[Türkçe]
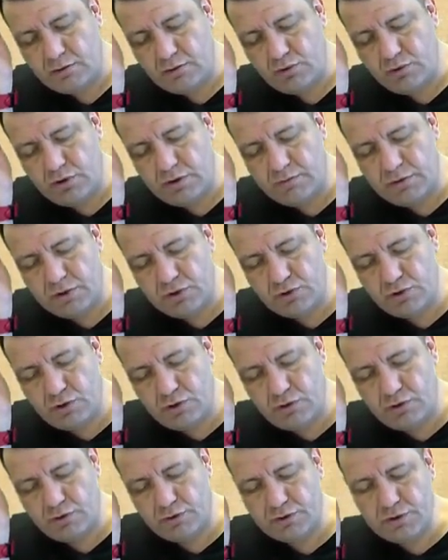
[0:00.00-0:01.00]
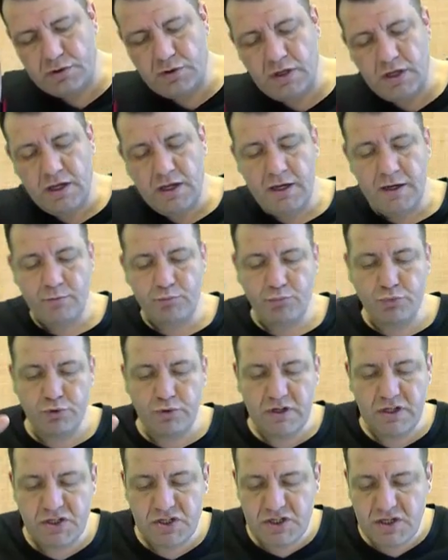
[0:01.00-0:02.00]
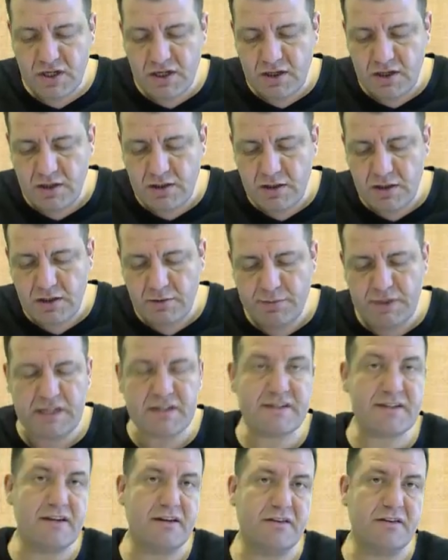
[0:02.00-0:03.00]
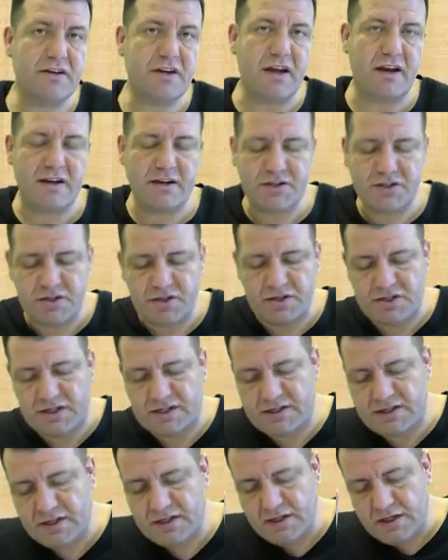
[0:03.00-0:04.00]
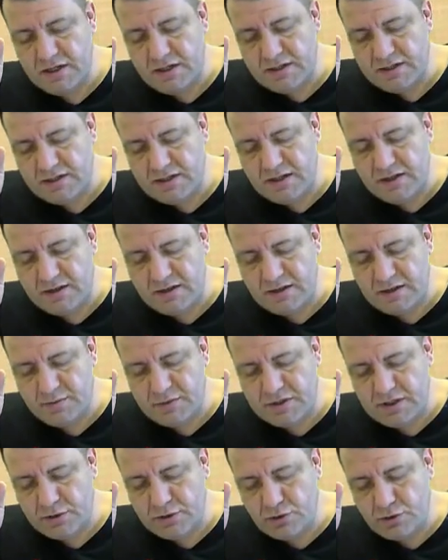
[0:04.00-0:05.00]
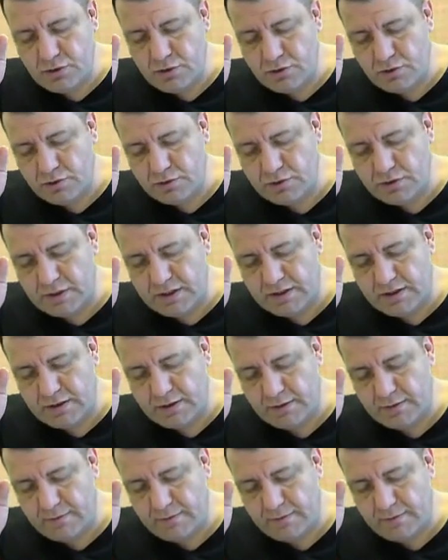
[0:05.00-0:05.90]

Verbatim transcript: Konumuz şöyle olsun. Bunun içine e, bir silindir yerleştireceğiz. Silindirimiz de şöyle olsun hadi.